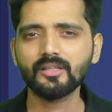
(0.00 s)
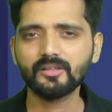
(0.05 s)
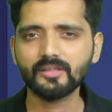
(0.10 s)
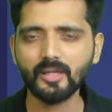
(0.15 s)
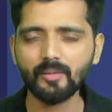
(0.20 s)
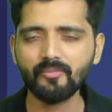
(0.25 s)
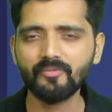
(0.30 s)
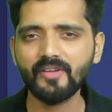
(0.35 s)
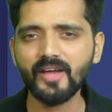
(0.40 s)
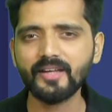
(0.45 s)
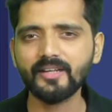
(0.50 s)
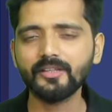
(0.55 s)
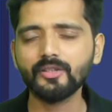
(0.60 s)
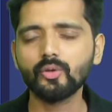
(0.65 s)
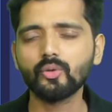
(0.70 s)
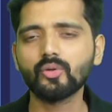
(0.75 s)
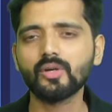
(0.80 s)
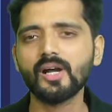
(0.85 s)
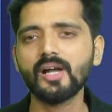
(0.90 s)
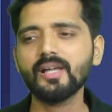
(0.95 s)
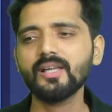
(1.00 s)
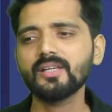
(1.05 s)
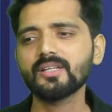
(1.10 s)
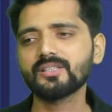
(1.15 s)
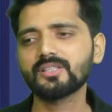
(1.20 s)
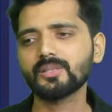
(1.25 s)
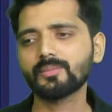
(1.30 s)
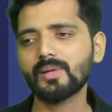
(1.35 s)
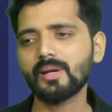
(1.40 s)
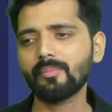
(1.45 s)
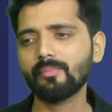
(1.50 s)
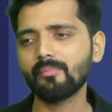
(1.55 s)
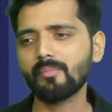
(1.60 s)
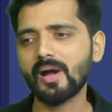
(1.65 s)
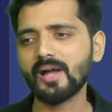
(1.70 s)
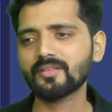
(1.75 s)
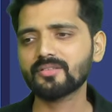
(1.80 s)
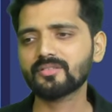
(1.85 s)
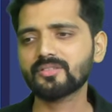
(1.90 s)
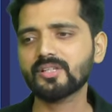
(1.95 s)
तब वैलिड होगा जब आप
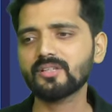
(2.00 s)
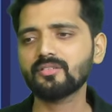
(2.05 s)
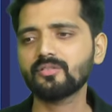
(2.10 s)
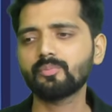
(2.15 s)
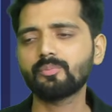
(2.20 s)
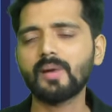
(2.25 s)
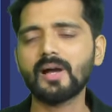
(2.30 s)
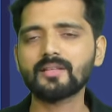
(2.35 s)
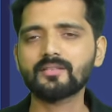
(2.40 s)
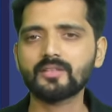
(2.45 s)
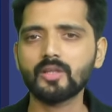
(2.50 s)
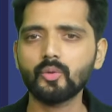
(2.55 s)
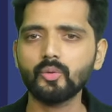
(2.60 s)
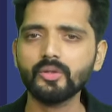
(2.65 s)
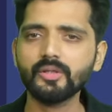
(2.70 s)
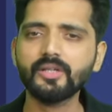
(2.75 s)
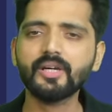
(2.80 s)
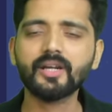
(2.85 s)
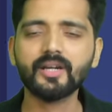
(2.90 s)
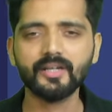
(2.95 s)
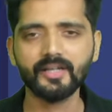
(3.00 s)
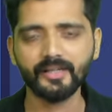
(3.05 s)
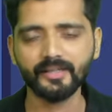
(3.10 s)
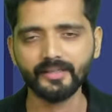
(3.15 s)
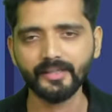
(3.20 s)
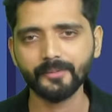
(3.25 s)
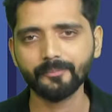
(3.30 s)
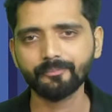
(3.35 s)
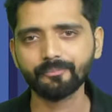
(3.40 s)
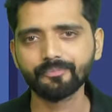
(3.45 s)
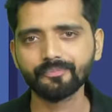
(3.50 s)
मास्टर्स पास आउट कर लेंगे